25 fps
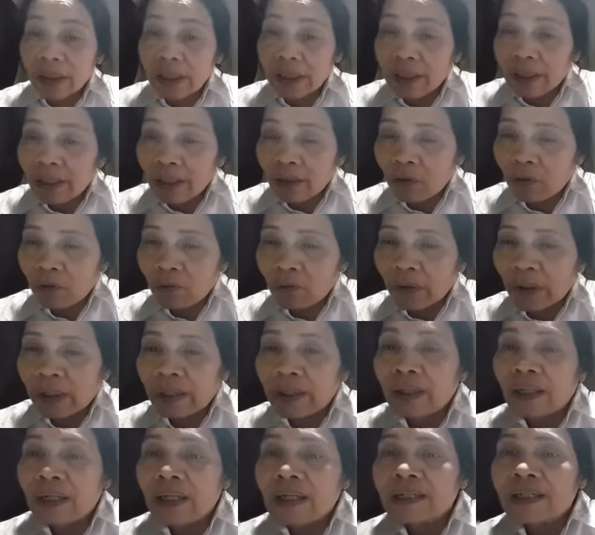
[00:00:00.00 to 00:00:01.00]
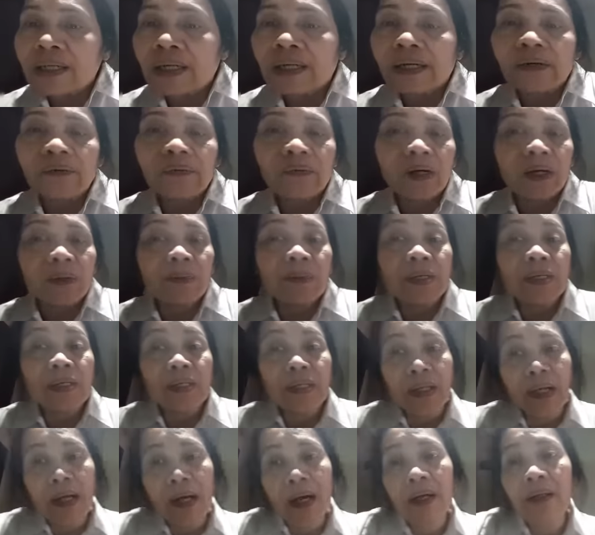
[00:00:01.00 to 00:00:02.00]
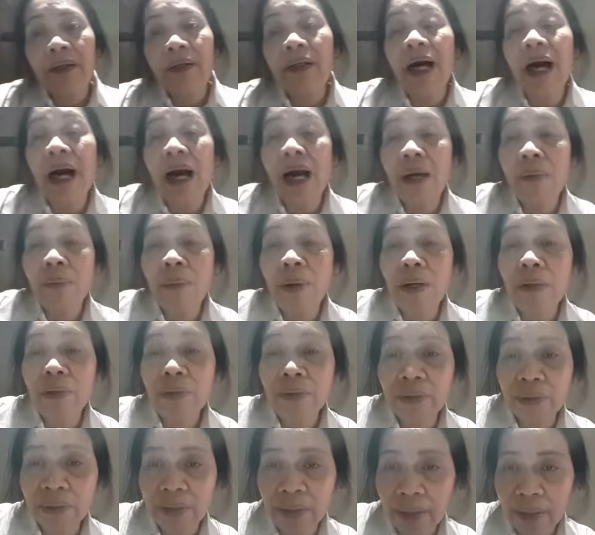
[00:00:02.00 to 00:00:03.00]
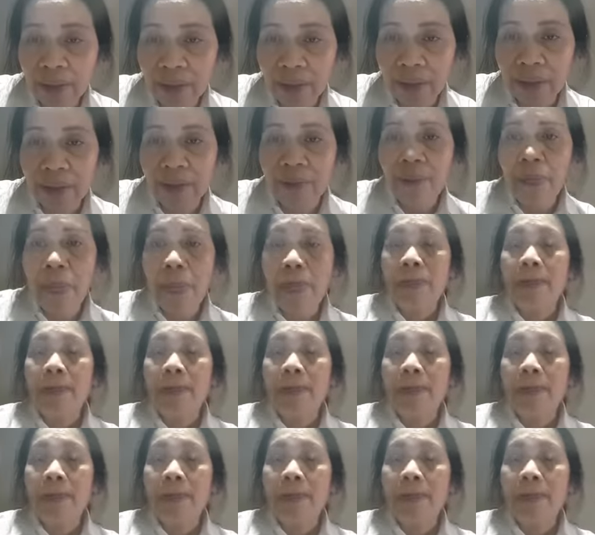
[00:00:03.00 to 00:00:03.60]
talaga ako finally sa aking province sa Davao City